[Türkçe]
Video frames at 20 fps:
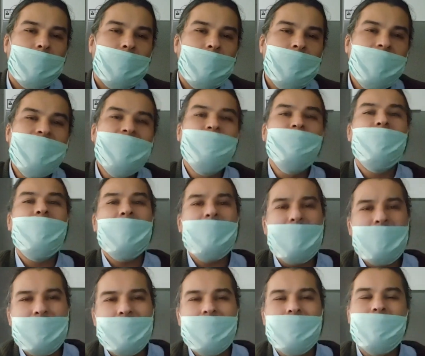
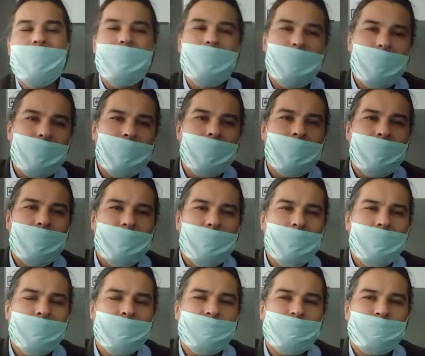imarla ilgili
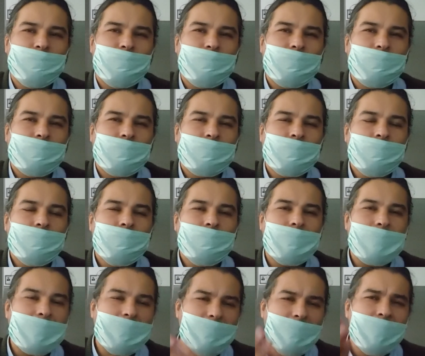kararları
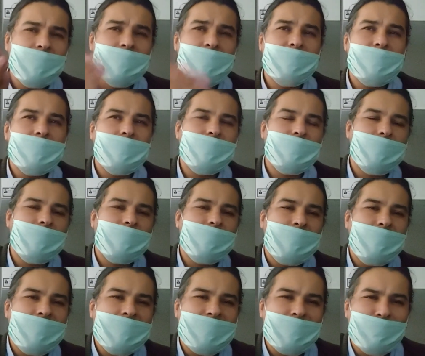ne yazık ki işte
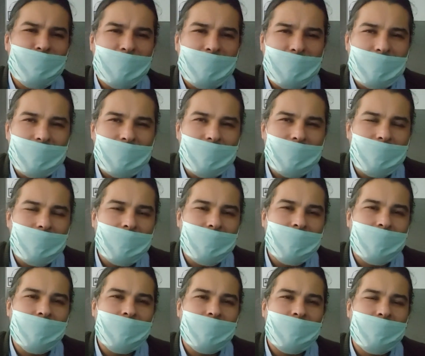İzmir'deki
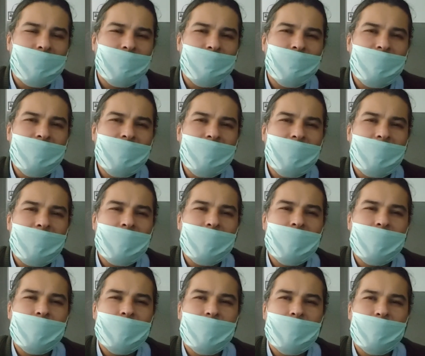yıkılan,
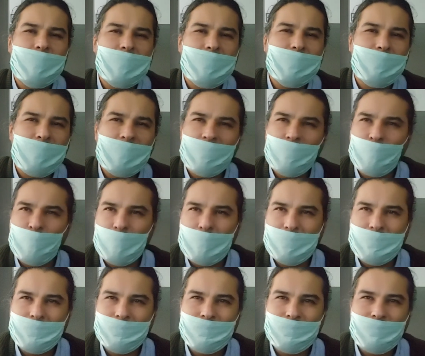binlerce canımıza mal
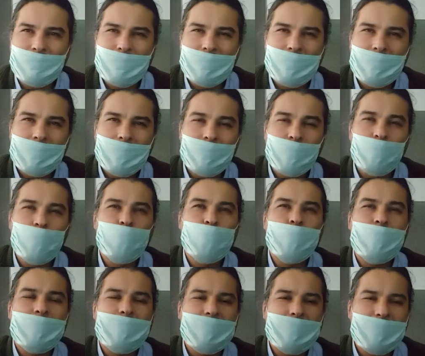olan,
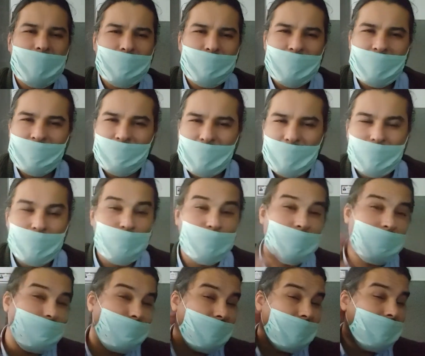yüzlerce canımıza mal
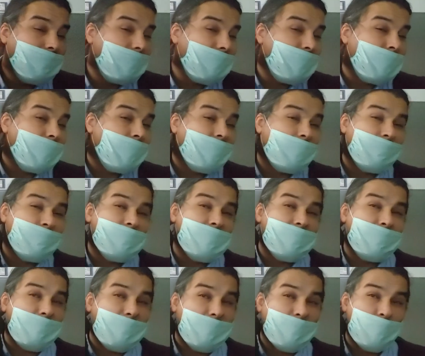olan, binlerce yaralımıza
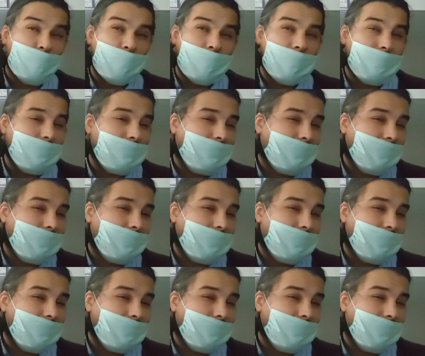mal olan